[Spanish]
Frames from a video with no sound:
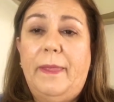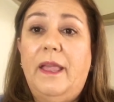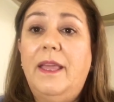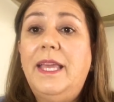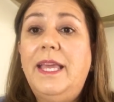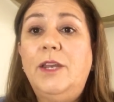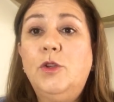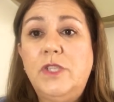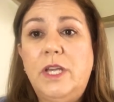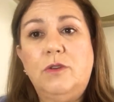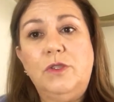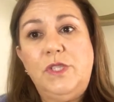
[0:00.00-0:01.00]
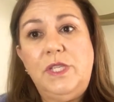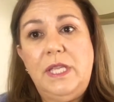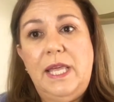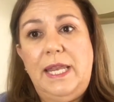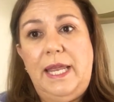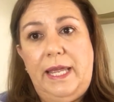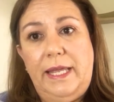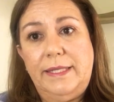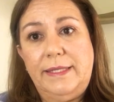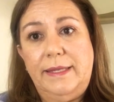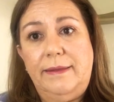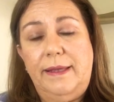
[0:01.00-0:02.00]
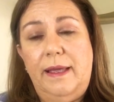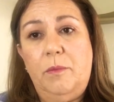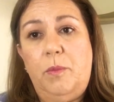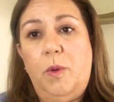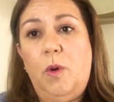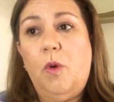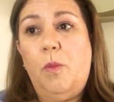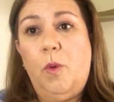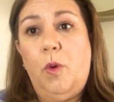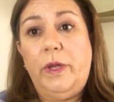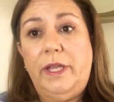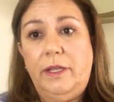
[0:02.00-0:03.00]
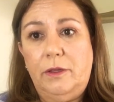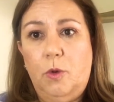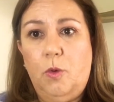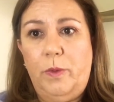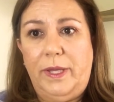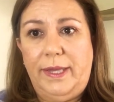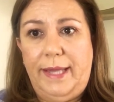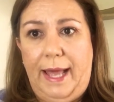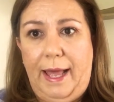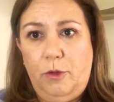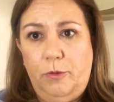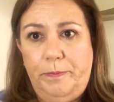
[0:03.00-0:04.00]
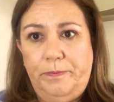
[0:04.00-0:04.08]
y que no se considere ese tiempo como indocumentado.